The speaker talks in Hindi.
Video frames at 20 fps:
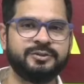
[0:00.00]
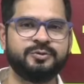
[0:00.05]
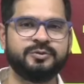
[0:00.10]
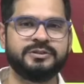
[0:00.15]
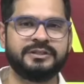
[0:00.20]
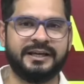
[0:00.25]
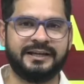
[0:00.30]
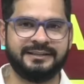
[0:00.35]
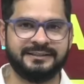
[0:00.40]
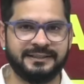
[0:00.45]
हैं जो
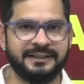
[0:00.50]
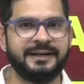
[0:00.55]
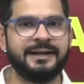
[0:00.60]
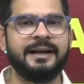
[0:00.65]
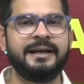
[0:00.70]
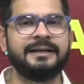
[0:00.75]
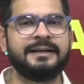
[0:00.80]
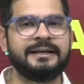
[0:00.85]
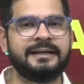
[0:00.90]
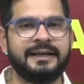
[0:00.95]
साइंस से
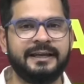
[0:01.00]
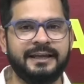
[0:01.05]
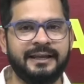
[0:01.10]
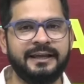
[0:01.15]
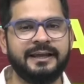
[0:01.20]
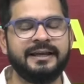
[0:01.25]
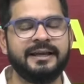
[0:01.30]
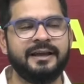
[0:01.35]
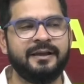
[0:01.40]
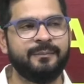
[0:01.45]
रिलेटेड नहीं
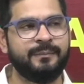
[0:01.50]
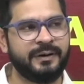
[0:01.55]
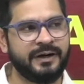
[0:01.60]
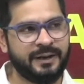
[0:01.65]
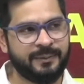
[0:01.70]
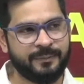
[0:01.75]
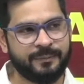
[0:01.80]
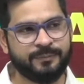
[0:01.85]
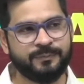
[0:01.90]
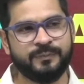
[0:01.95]
है बट
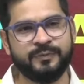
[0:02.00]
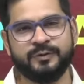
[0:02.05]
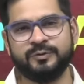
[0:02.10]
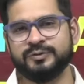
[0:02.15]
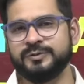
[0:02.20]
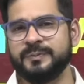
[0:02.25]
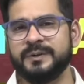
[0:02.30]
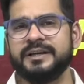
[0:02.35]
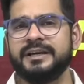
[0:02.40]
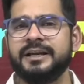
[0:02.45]
आप अपना
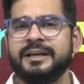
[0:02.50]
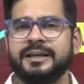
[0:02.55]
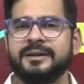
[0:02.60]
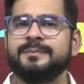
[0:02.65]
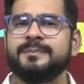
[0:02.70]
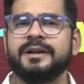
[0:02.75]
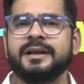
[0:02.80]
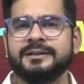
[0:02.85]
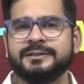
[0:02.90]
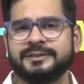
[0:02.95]
उसमें करियर
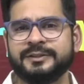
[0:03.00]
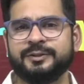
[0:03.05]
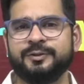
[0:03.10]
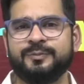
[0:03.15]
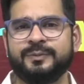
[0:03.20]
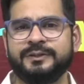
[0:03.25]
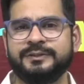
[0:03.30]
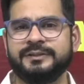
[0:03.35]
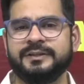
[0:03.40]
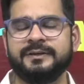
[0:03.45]
बना सकते हो
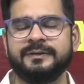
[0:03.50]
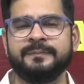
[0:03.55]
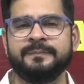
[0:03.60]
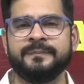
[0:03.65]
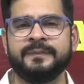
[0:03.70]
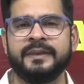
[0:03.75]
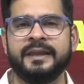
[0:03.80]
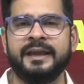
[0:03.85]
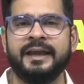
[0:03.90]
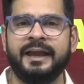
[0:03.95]
बच्चा
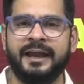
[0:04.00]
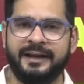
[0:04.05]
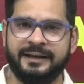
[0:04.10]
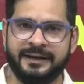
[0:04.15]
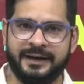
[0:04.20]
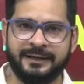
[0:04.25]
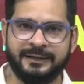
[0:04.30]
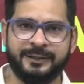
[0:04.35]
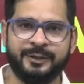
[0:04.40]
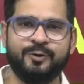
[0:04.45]
एंड
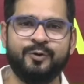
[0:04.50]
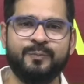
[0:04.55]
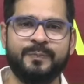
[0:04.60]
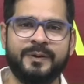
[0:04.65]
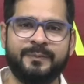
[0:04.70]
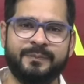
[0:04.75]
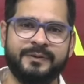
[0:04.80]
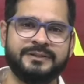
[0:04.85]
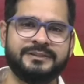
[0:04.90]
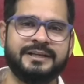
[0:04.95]
यार देखो
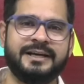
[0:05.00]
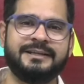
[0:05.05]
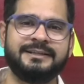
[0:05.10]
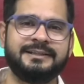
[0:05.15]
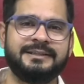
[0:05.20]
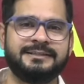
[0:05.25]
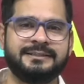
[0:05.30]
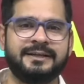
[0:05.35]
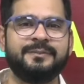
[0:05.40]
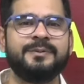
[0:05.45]
पेपर चाहे
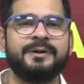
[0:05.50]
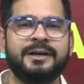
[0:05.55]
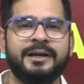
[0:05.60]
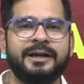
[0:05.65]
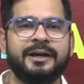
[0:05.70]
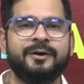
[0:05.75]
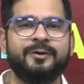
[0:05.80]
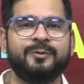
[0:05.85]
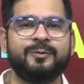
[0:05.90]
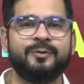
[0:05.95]
जैसा भी
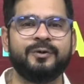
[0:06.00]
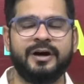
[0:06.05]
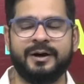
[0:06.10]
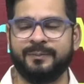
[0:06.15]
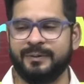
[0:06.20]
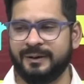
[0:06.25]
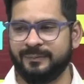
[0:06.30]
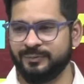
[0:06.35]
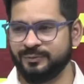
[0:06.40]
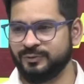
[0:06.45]
गया हो
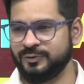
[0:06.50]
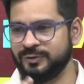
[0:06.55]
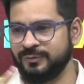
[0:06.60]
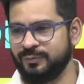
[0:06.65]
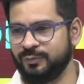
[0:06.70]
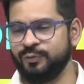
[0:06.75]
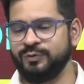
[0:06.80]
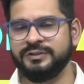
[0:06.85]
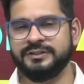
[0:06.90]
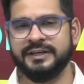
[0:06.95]
अब आप उसको
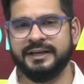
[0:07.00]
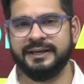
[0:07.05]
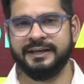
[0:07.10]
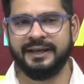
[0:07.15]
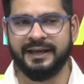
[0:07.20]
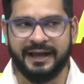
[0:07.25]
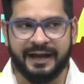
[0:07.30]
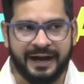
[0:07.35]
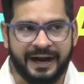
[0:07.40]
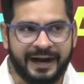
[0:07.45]
भूल
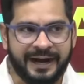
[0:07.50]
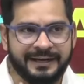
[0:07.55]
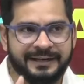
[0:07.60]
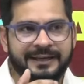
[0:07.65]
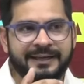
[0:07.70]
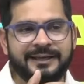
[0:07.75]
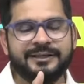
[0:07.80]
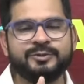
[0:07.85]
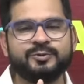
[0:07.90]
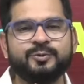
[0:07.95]
जाइए
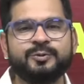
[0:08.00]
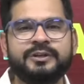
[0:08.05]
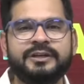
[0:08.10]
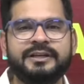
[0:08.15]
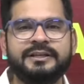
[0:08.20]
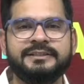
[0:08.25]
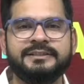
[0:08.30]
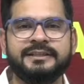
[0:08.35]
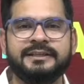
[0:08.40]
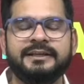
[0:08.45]
आगे के सुध
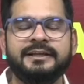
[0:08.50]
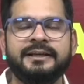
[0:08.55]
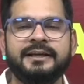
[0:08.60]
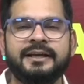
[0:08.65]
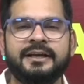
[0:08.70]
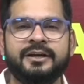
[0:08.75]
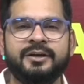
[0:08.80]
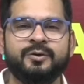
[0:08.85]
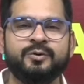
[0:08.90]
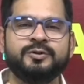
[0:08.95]
लीजिए
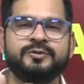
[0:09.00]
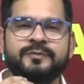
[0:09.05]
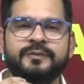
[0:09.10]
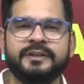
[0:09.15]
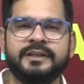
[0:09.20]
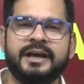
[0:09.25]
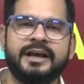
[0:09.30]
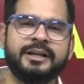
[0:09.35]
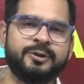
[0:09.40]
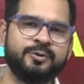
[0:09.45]
कुछ
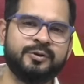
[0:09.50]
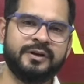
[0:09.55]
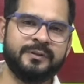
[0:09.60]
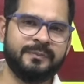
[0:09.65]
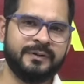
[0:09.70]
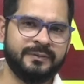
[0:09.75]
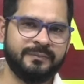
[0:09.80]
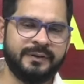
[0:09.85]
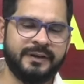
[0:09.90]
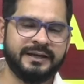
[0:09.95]
विद्यार्थियों के
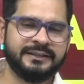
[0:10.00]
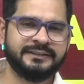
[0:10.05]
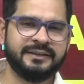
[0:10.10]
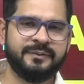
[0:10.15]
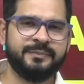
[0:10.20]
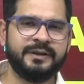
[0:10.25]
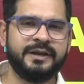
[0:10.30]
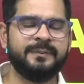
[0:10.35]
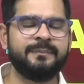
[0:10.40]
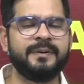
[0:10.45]
मन में ऐसा
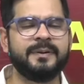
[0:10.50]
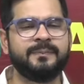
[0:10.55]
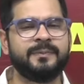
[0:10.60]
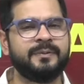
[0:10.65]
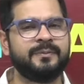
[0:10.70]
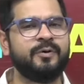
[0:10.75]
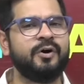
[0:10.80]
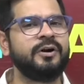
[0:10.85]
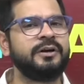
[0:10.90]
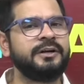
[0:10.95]
भी है पेपर
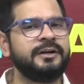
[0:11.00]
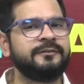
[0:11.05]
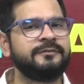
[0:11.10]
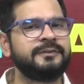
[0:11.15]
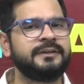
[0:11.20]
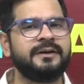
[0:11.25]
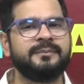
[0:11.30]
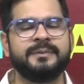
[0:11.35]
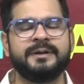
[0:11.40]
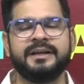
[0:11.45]
बहुत टफ
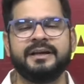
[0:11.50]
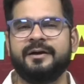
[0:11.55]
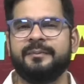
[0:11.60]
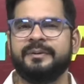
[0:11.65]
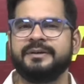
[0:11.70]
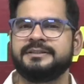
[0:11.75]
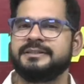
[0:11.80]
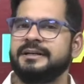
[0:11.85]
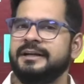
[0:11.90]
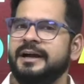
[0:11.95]
था मैंने
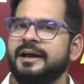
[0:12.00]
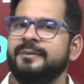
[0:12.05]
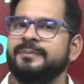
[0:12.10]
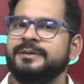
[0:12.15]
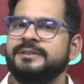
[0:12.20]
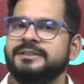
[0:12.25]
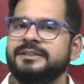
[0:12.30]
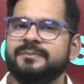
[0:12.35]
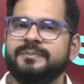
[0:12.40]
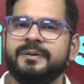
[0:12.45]
हमेशा कहा है
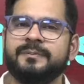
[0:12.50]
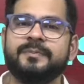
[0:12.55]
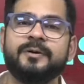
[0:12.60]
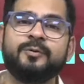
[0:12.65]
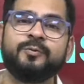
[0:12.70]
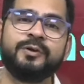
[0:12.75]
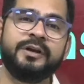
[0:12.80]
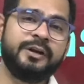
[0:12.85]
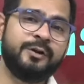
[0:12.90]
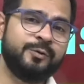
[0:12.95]
बच्चा पेपर
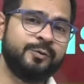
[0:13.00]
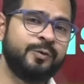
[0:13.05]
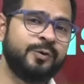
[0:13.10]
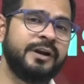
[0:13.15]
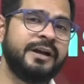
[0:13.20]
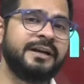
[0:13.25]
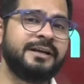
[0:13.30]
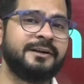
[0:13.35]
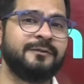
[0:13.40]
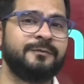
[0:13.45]
उन्हीं लोगों के
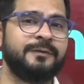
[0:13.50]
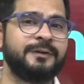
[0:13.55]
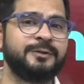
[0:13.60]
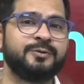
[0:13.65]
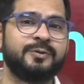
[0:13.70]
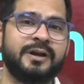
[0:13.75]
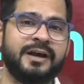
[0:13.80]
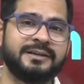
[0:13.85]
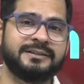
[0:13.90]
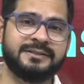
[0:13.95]
लिए टफ है
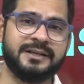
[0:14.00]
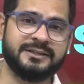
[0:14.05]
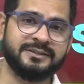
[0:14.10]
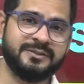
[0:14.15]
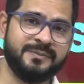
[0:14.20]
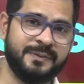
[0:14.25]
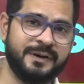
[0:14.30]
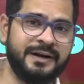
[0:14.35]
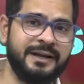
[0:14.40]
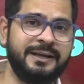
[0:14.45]
जो लास्ट लास्ट
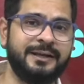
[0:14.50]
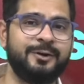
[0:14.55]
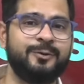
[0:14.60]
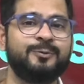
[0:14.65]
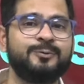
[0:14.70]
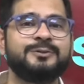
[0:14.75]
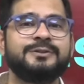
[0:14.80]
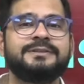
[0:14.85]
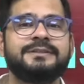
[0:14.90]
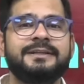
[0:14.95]
में पढ़ने की
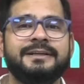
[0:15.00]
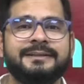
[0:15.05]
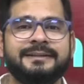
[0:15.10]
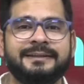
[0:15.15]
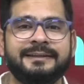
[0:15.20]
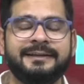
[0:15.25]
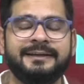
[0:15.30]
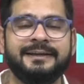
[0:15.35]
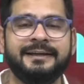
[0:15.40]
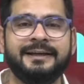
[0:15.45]
कोशिश करते
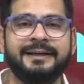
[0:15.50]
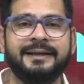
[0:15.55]
हैं